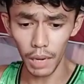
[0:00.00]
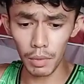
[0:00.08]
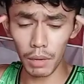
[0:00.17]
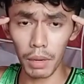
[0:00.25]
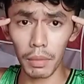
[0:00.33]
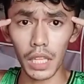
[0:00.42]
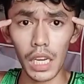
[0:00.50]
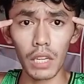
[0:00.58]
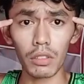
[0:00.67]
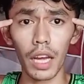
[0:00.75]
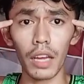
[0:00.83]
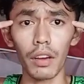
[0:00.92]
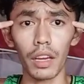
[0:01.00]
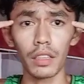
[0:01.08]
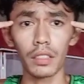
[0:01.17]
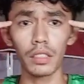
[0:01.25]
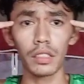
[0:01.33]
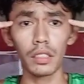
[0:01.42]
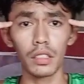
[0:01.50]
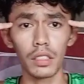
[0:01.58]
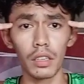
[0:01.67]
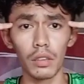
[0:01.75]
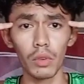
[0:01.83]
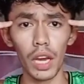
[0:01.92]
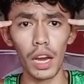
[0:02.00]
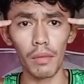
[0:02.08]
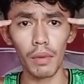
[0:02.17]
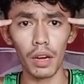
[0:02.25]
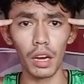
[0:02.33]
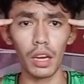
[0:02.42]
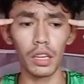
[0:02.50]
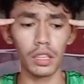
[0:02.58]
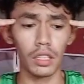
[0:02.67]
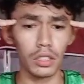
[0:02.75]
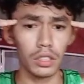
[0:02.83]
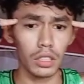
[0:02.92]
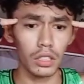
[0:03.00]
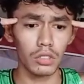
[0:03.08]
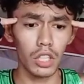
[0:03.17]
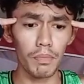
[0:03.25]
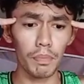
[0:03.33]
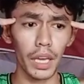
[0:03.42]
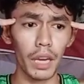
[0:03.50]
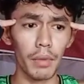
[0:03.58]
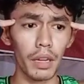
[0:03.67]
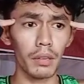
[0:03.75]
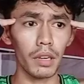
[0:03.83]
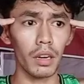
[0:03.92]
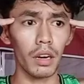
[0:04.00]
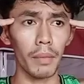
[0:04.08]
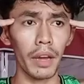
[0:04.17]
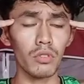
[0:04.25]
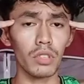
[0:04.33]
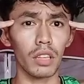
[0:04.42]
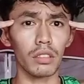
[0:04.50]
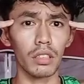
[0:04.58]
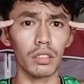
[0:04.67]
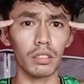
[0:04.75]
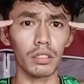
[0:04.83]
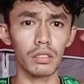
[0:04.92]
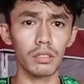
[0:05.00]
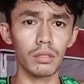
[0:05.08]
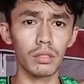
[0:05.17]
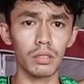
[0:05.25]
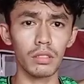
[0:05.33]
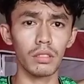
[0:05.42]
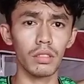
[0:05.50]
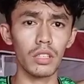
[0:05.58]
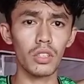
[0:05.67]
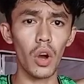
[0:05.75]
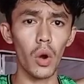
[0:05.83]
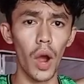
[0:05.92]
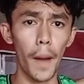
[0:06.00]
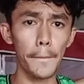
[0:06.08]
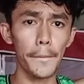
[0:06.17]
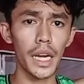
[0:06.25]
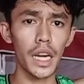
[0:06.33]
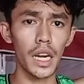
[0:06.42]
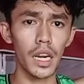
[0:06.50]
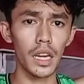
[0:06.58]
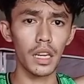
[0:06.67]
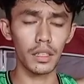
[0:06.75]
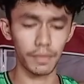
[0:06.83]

Alam mo naman, matalino tayo eh. We have a... Uh, Team Payaman uh, ah, mindset. Let's go. Brr.